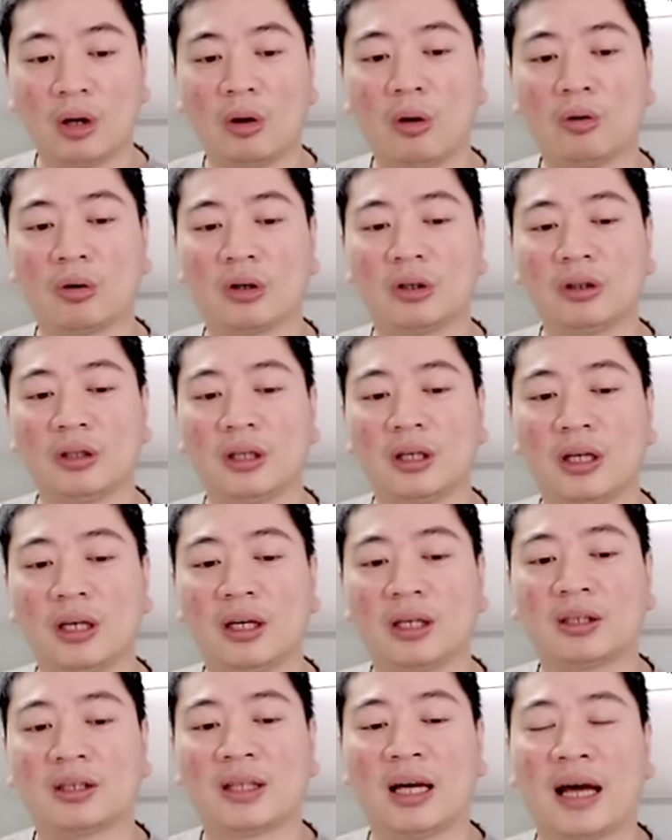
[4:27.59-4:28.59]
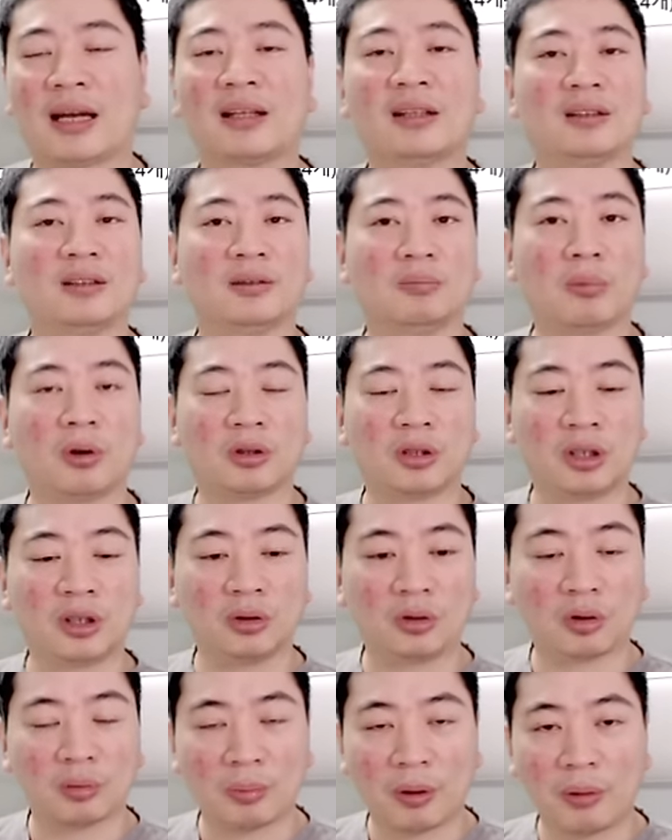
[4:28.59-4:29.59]
혹은 다른 뭐
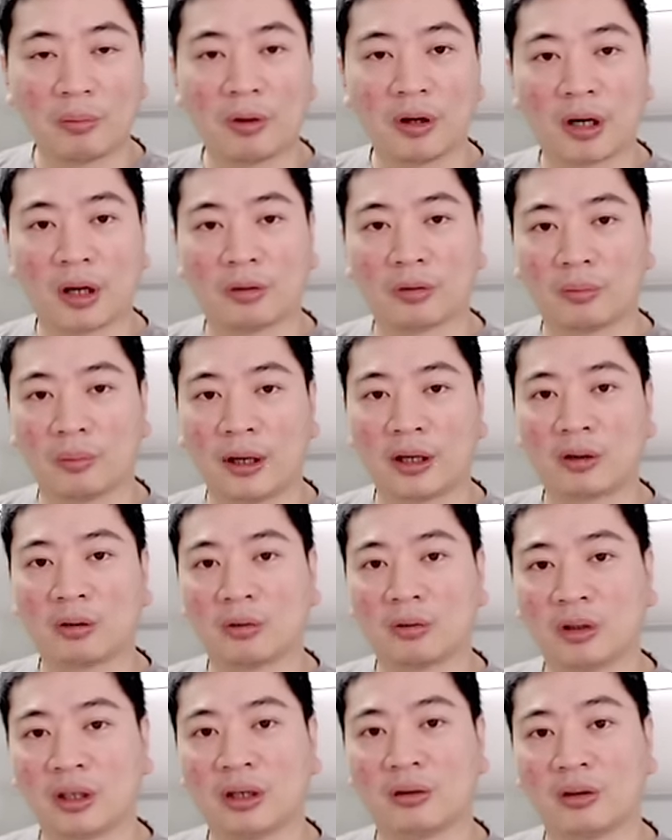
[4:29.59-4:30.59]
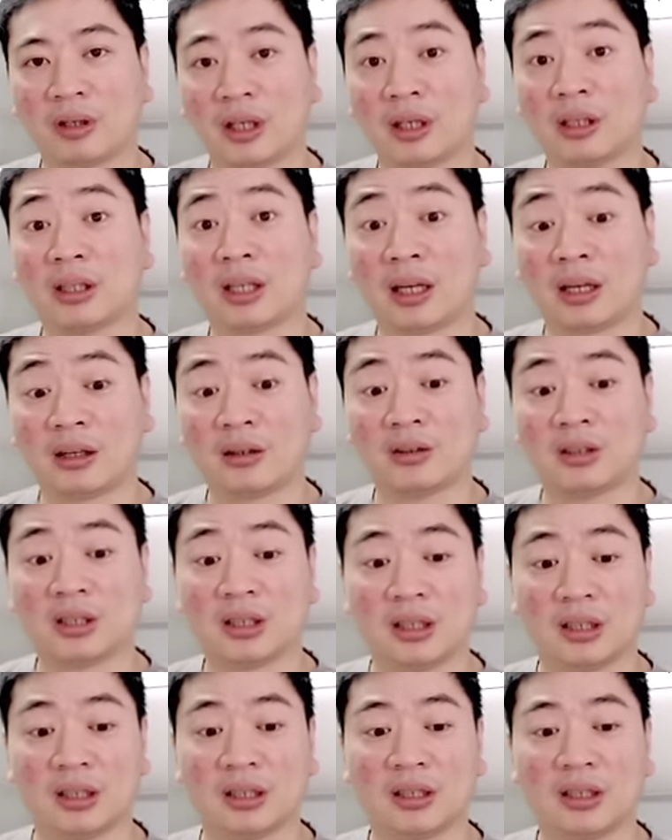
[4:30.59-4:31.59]
팀그룹 메모리라도 마이크론 다이로 되어
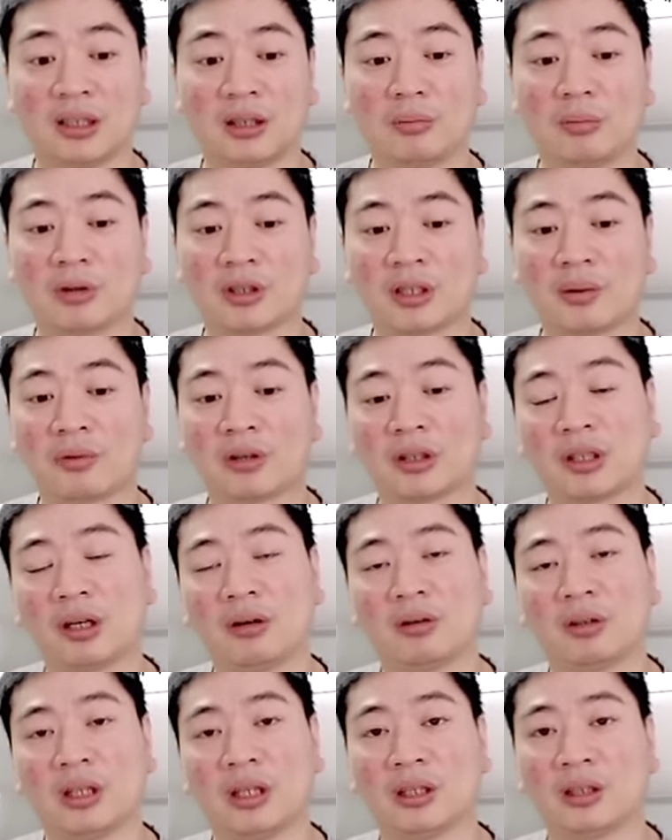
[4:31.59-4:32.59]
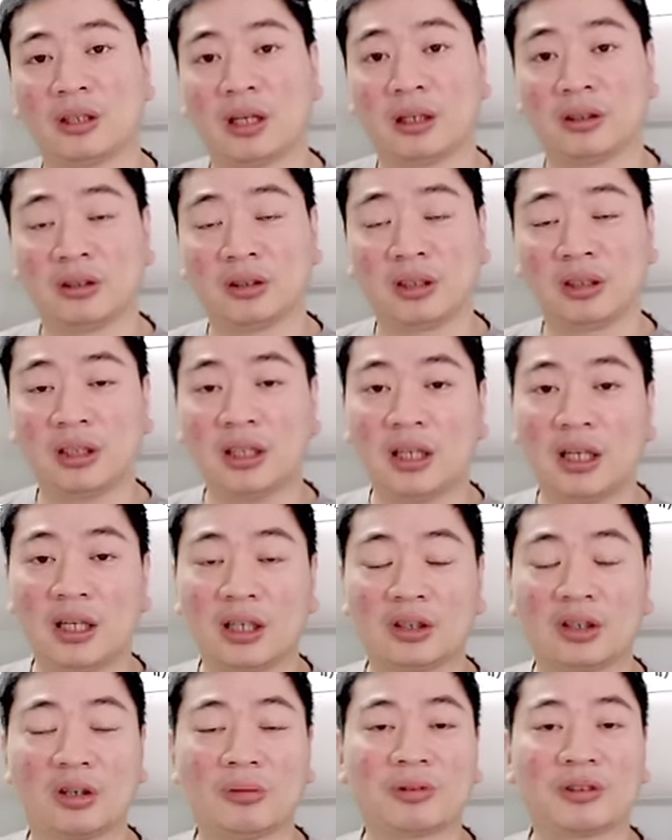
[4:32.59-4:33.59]
있다든지 뭐 삼성 다이로 되어 있다든지
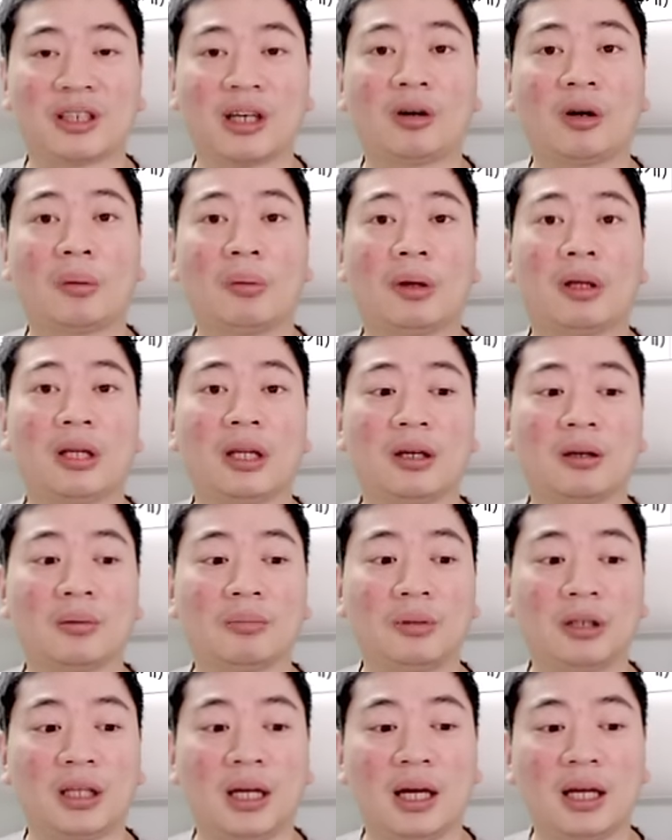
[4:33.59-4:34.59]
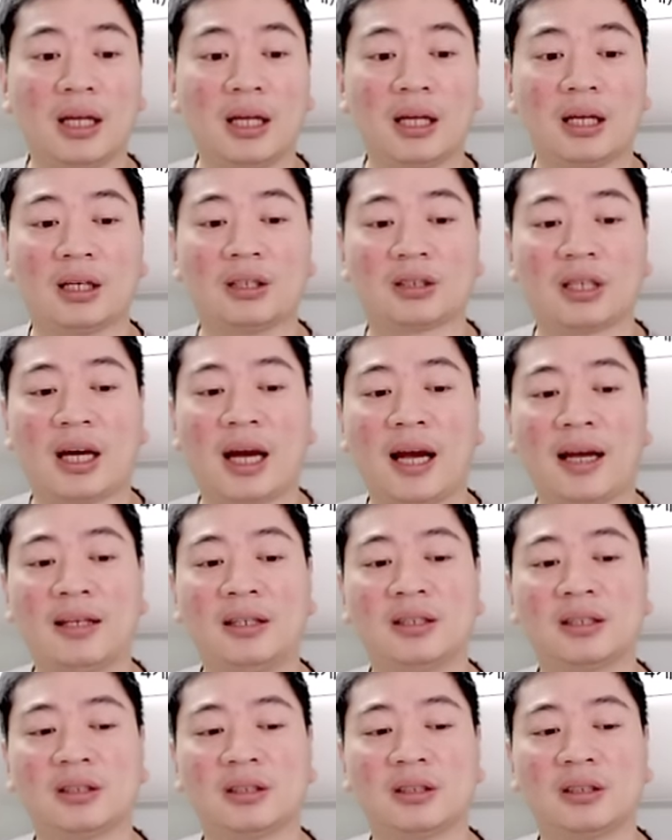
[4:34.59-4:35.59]
그러면 사용하면 안 되는 겁니다. 그래서
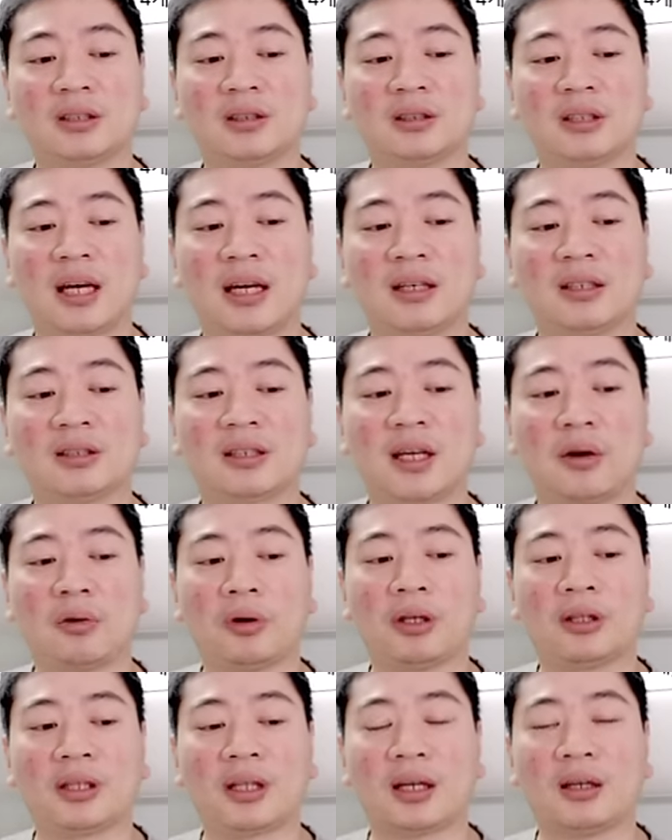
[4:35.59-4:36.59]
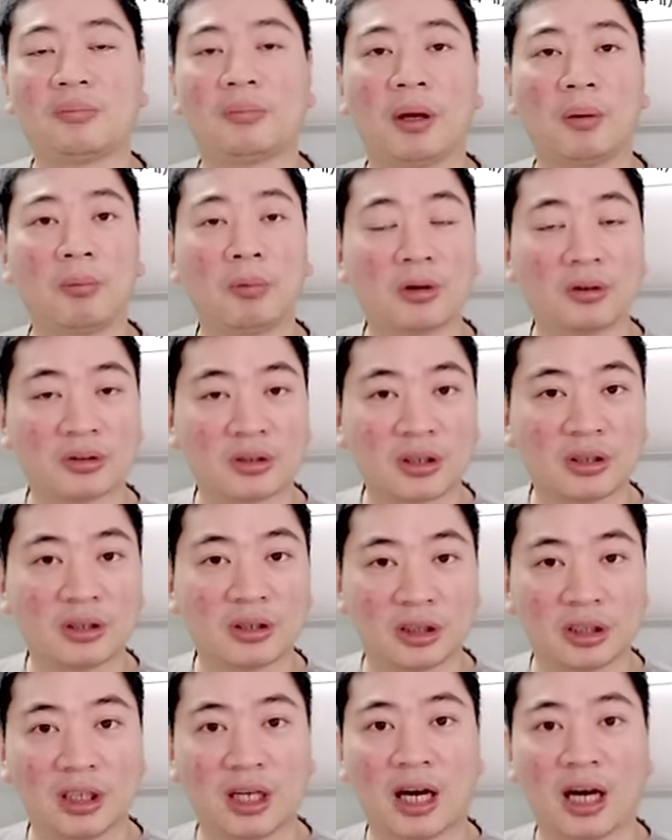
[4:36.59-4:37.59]
하이닉스의 다이를 사용했다는 메모리를
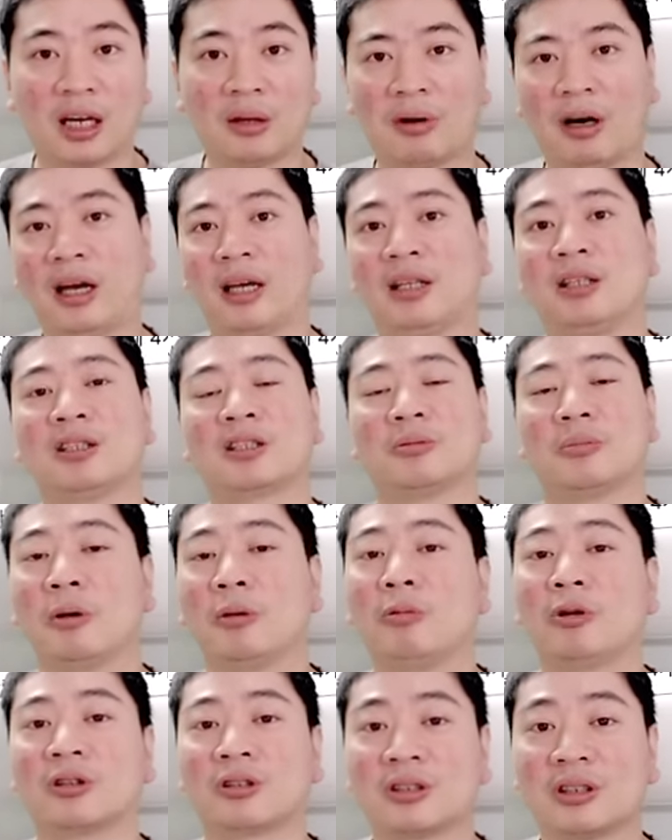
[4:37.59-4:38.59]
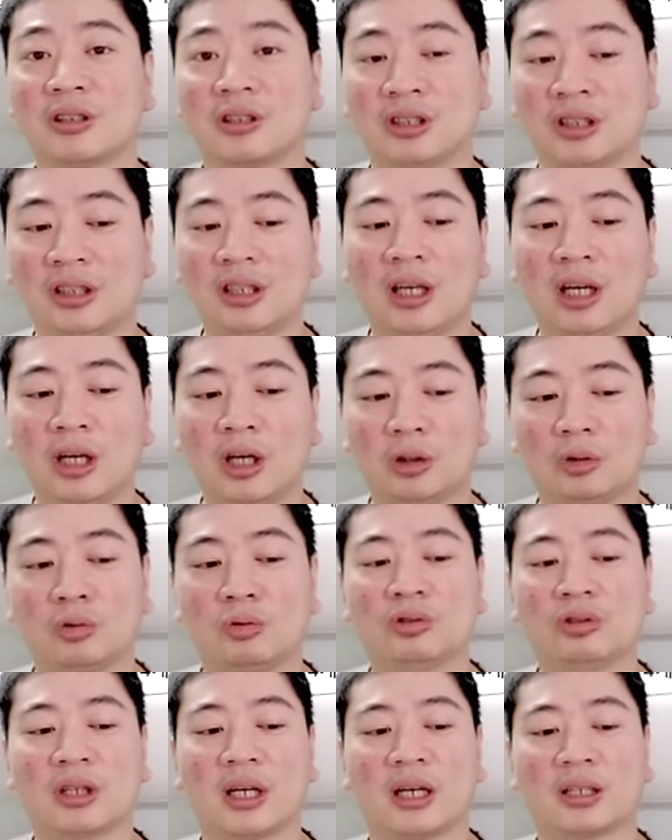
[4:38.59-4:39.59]
쓰든지 아니면 하이닉스 메모리를 쓰든지
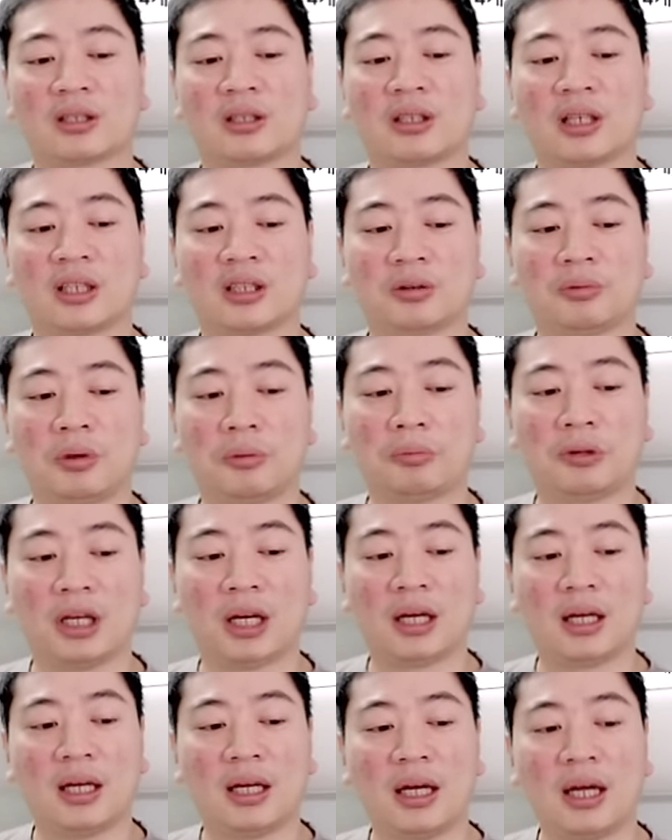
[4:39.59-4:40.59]
둘 중에 하나 선택하시면 됩니다.